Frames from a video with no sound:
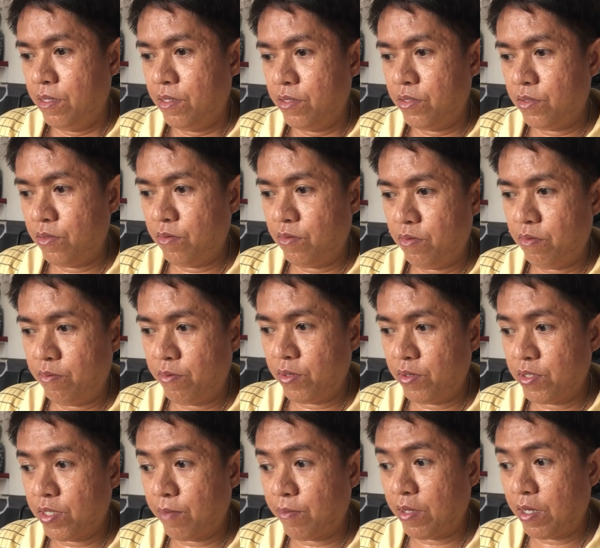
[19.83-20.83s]
So
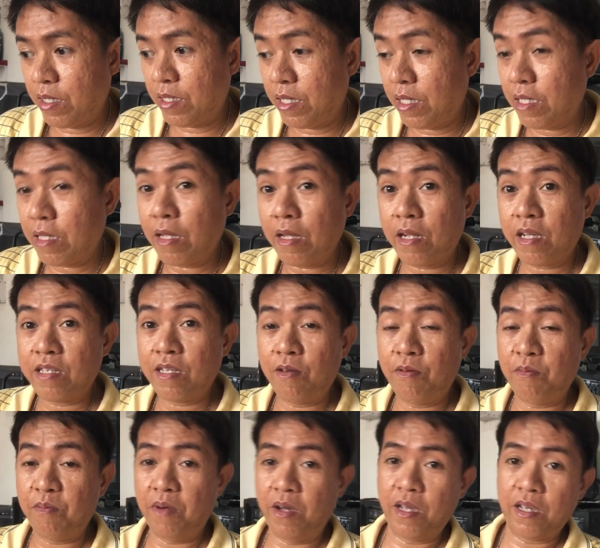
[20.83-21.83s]
pag-usapan natin tayo
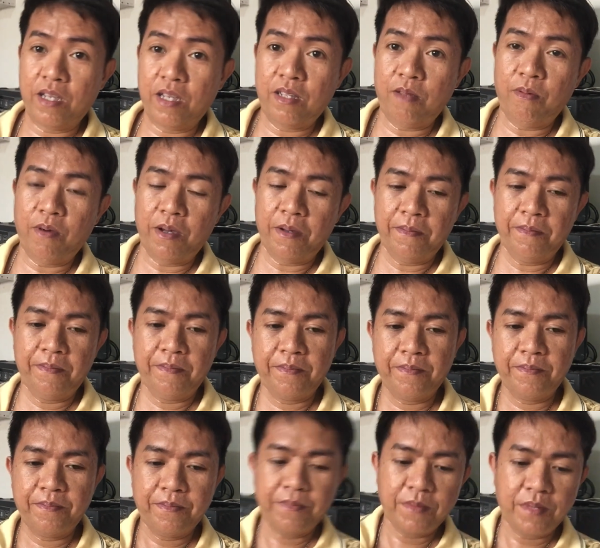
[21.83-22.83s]
nagkasama ng maaga, di ba?
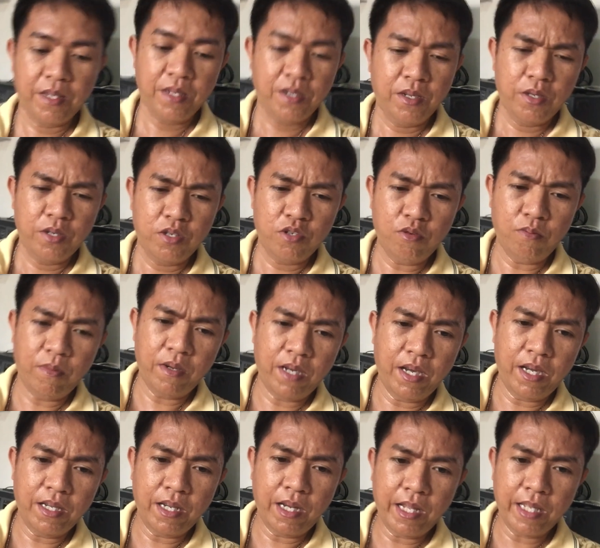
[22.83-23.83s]
So
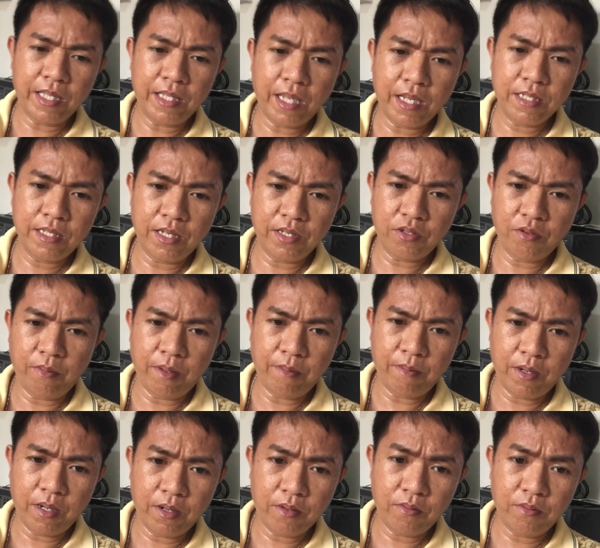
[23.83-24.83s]
mga analytics lang to by
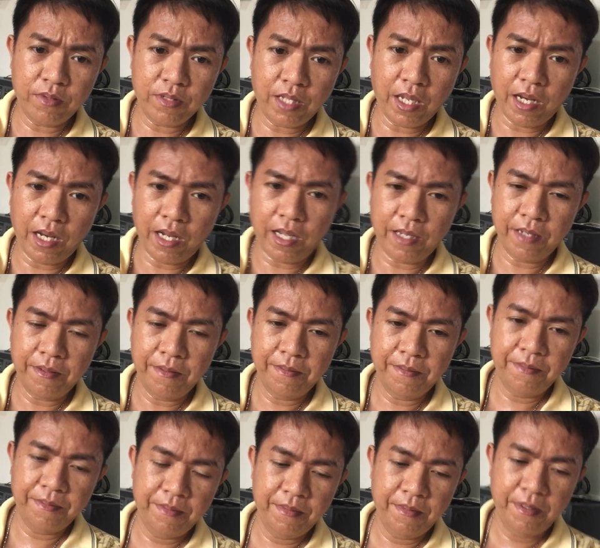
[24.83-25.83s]
mga kunti lang.
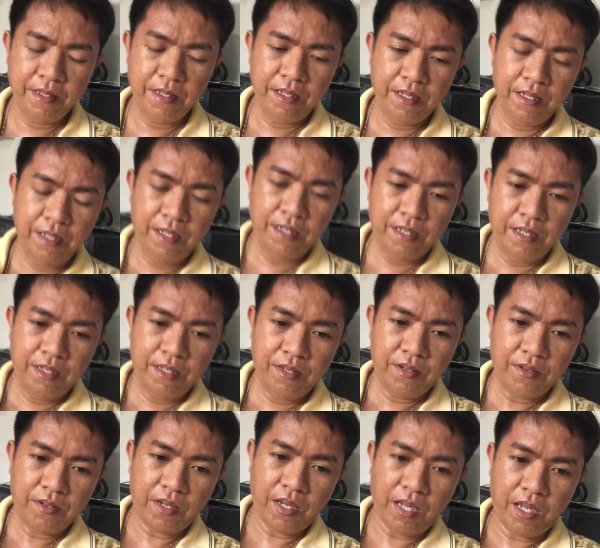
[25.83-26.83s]

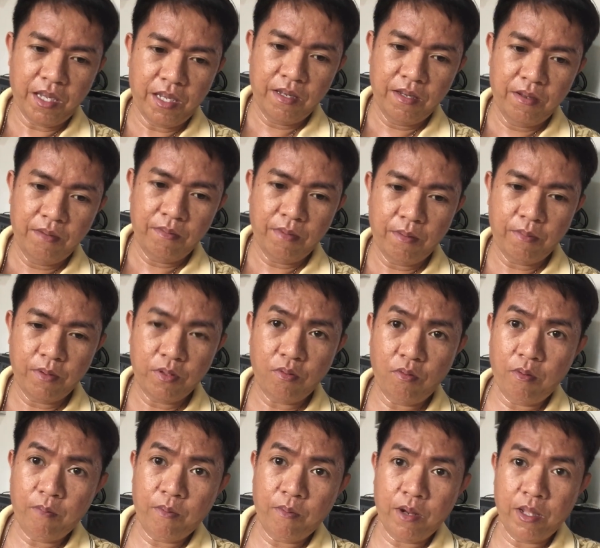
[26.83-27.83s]
Okay,
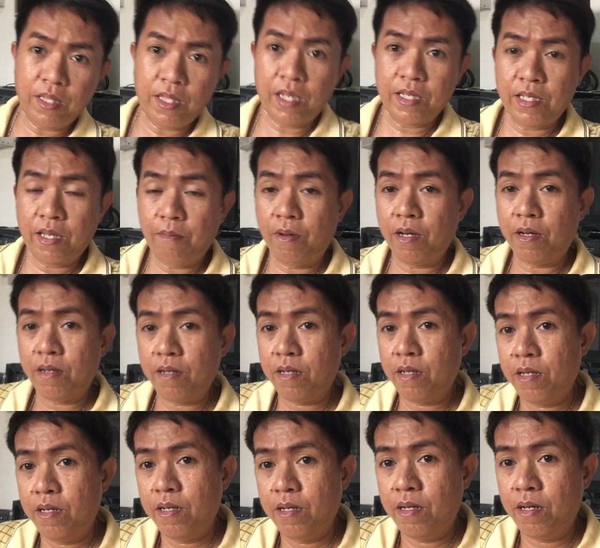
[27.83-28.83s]
papatuloy pa rin tayo sa ibang
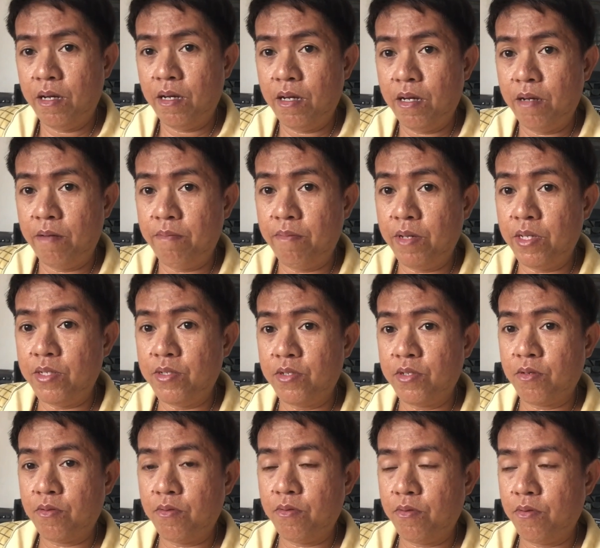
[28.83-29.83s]
uh, video
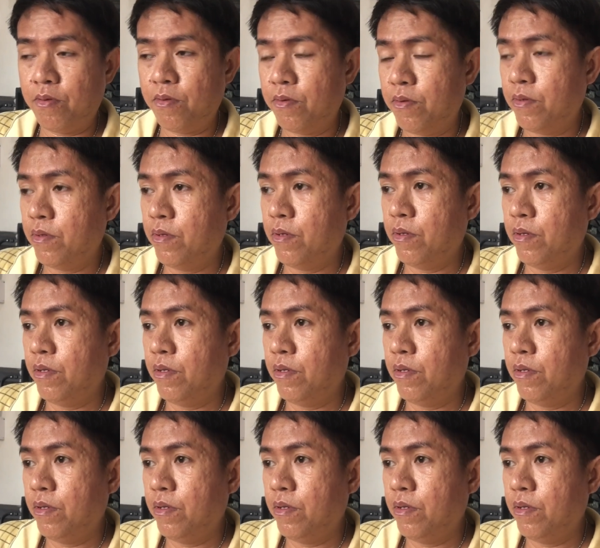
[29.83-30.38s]
siguro.